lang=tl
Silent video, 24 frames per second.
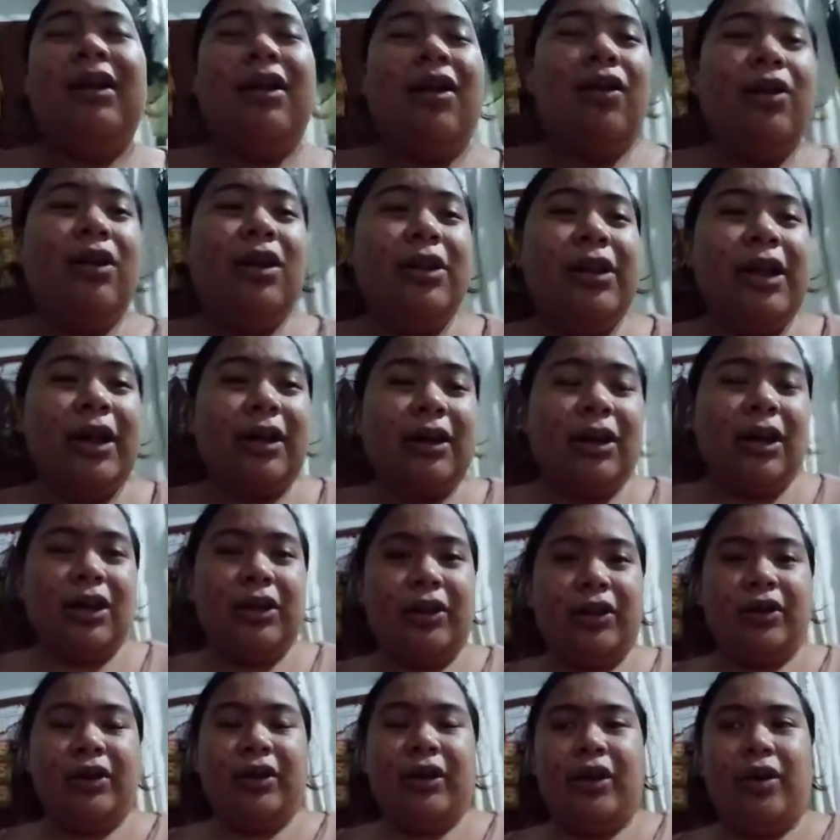rin ako na
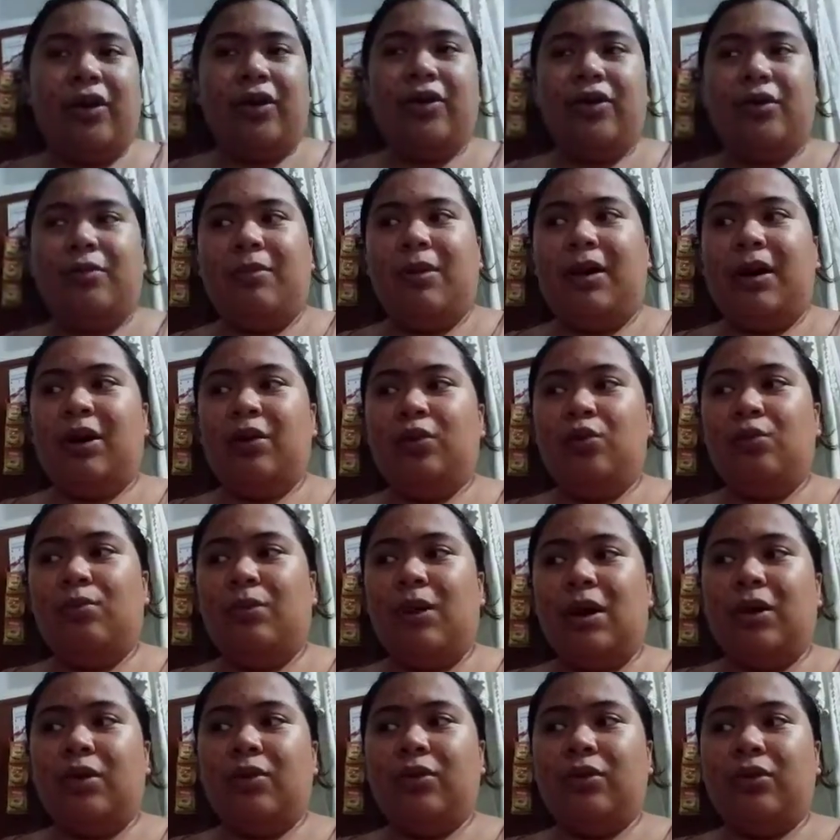declutter ngayon, yung mga
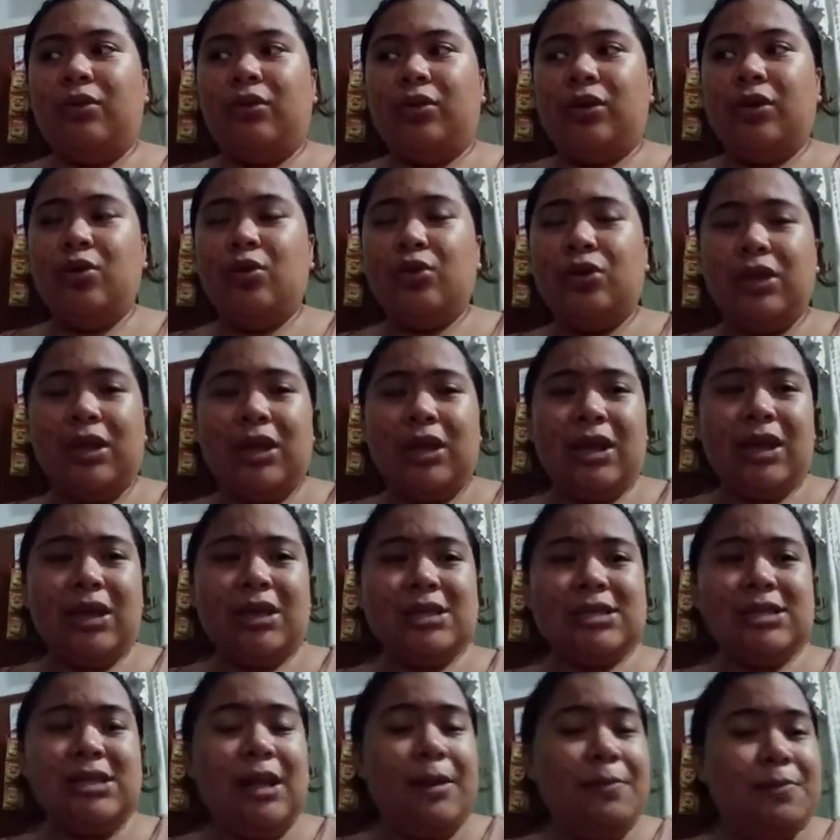luma kong
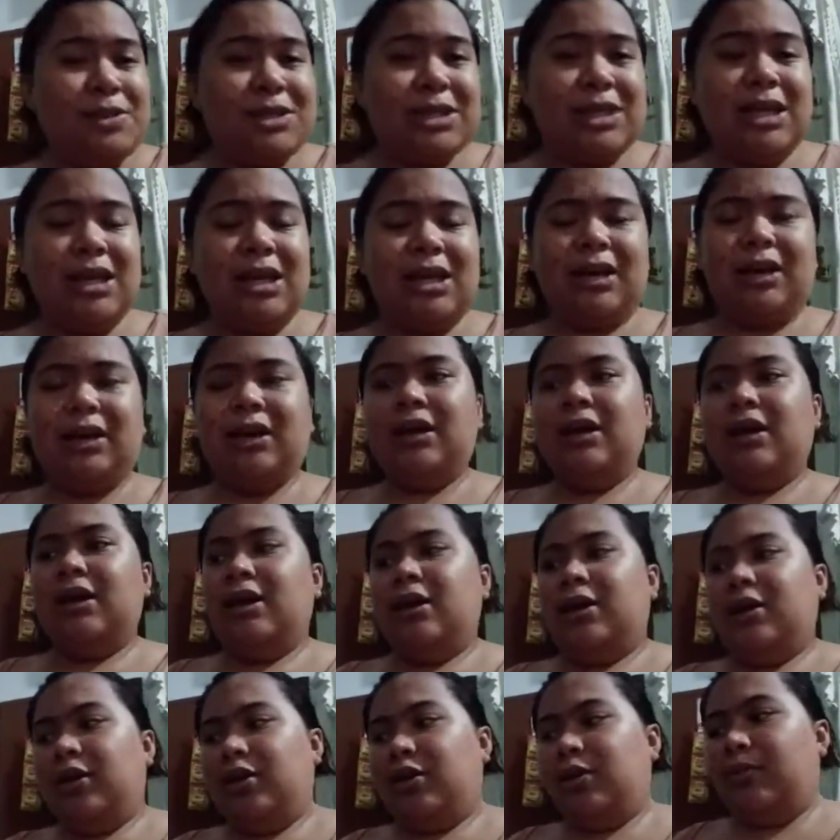cutics, lipstick,
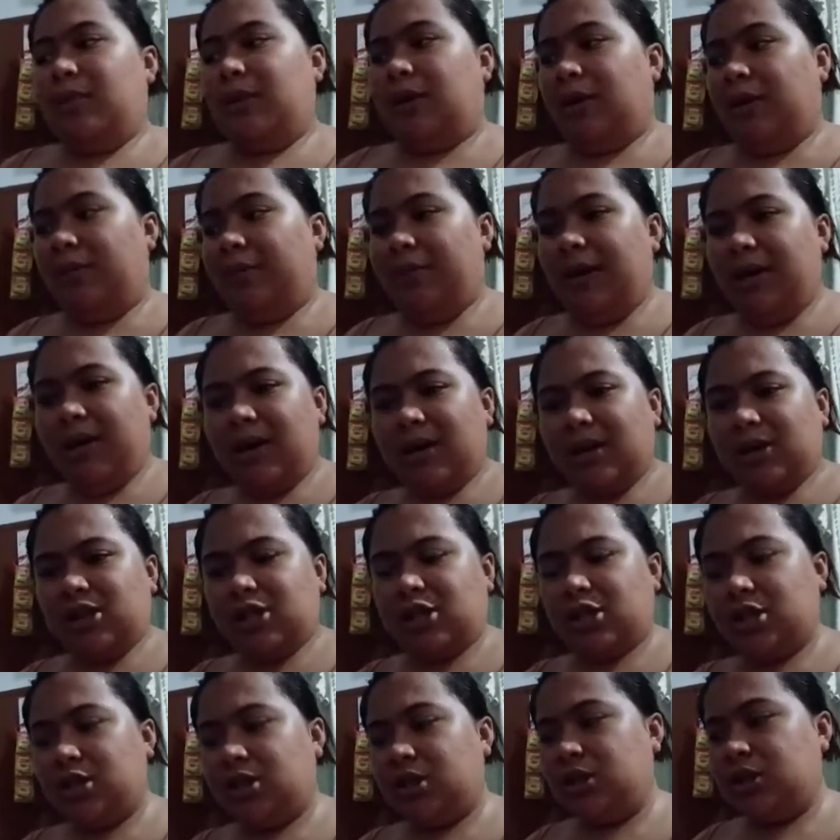yung mga mesh,
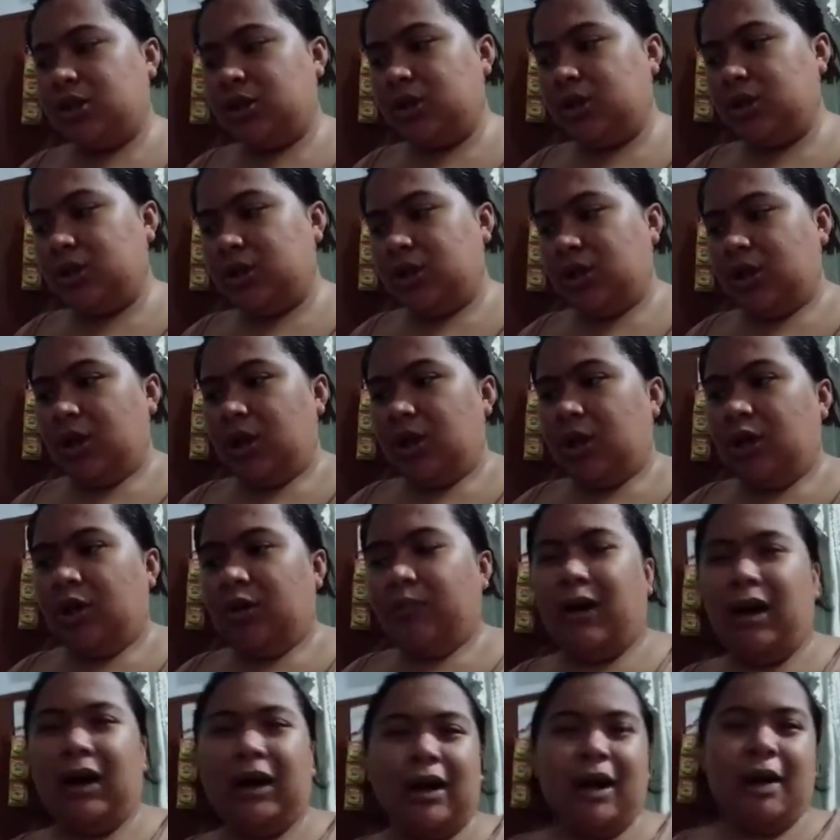yung
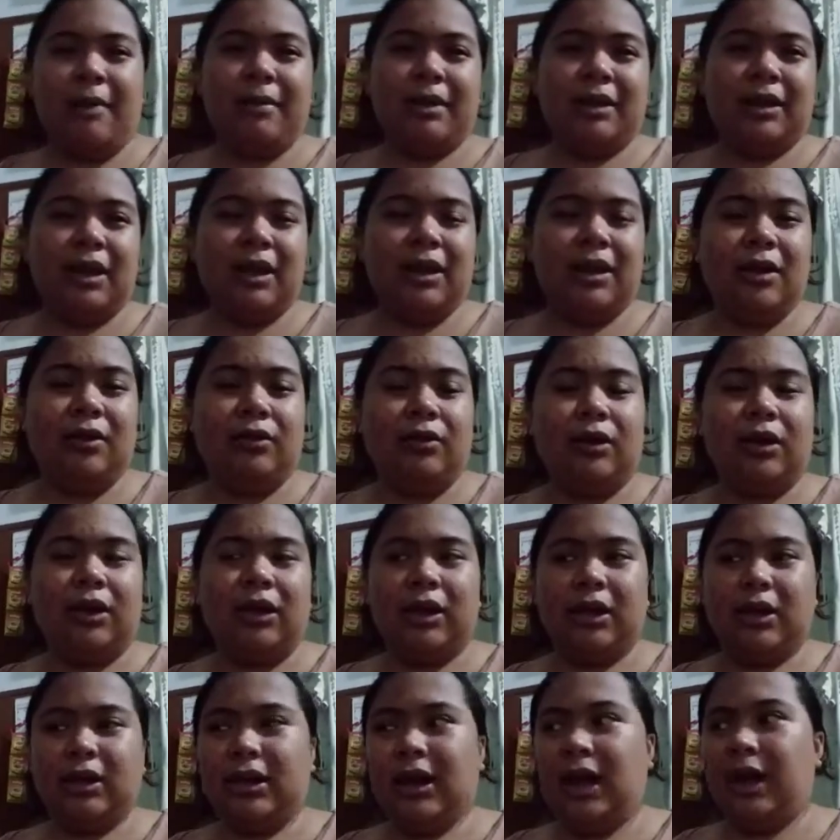mga gamit na hindi ko na
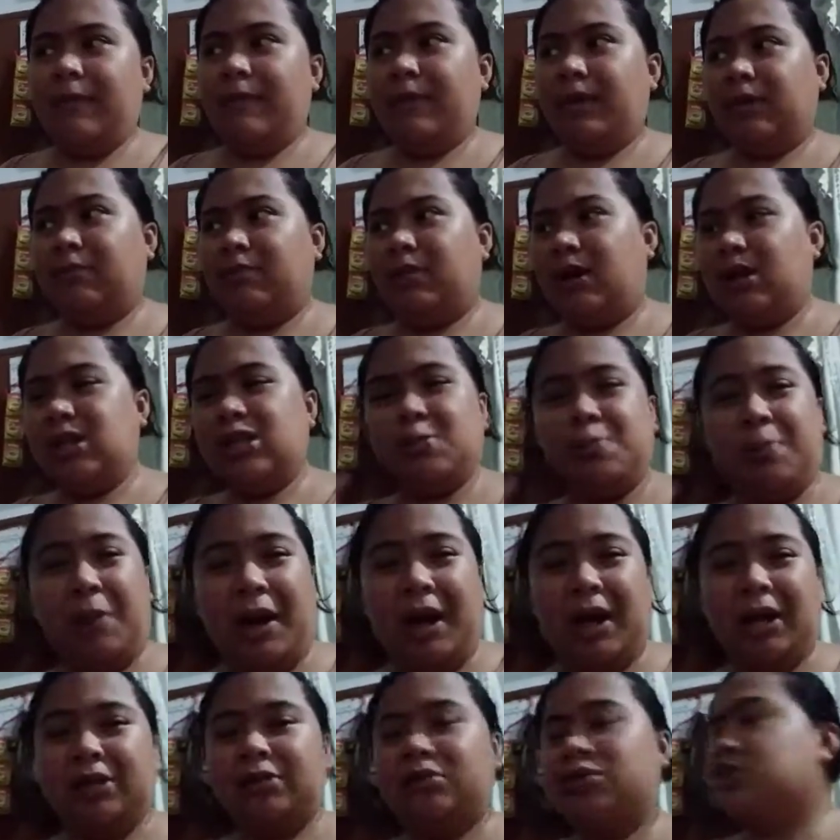ginagamit, mga
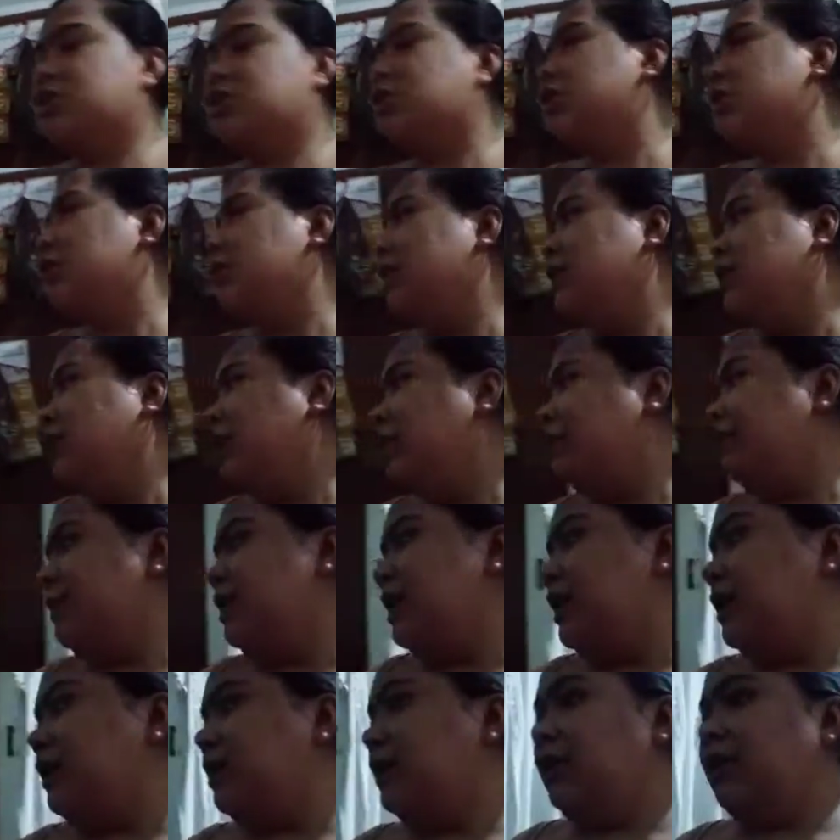sponge,
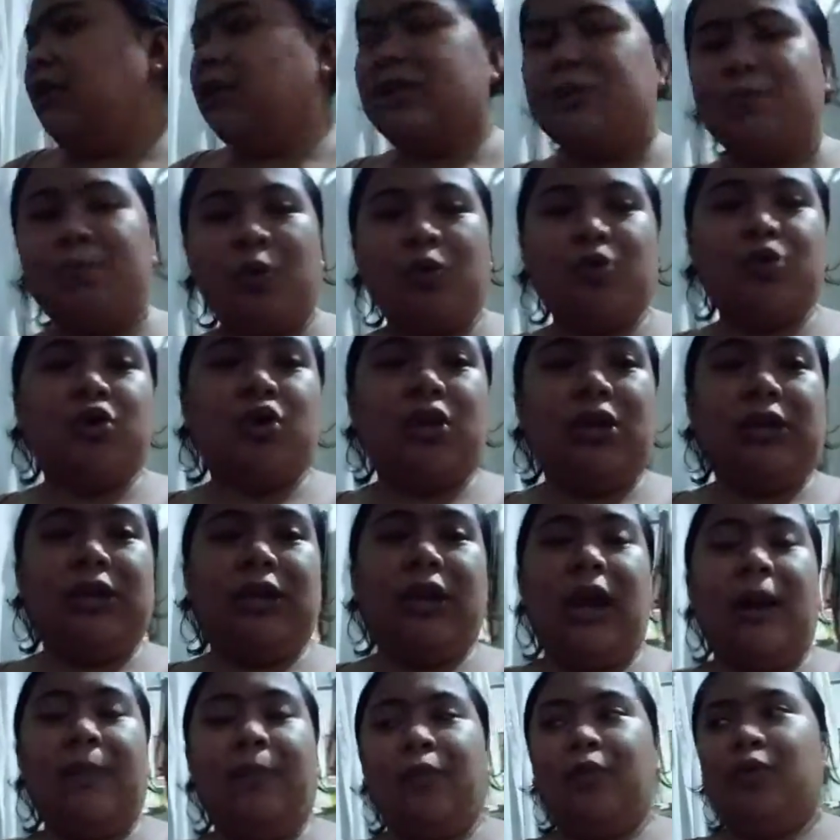pinag-dispose ko na,
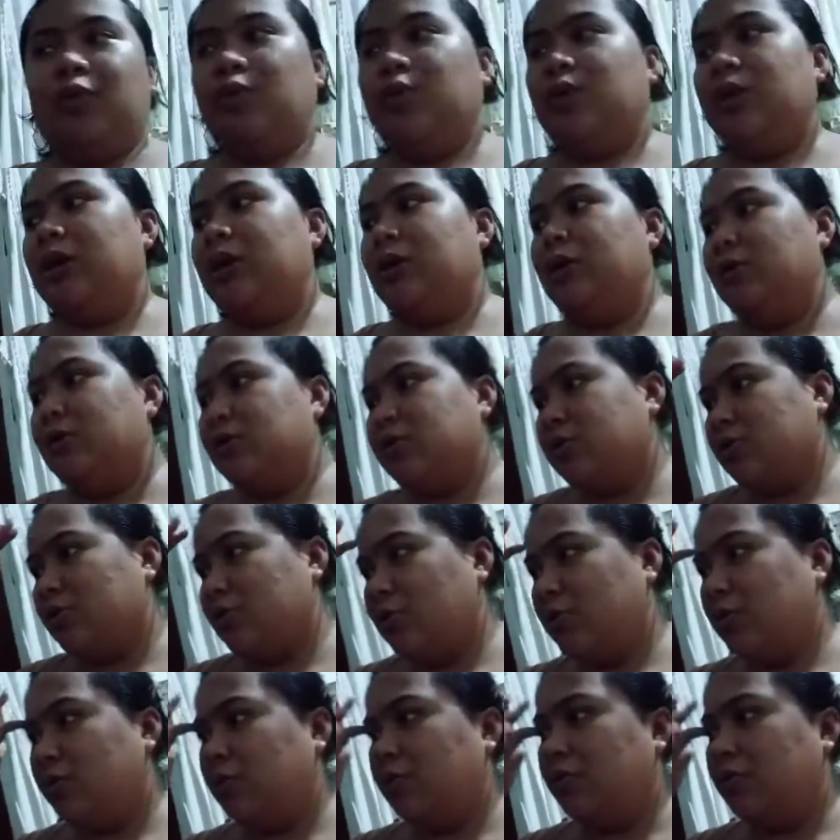tinapon ko na, no? So,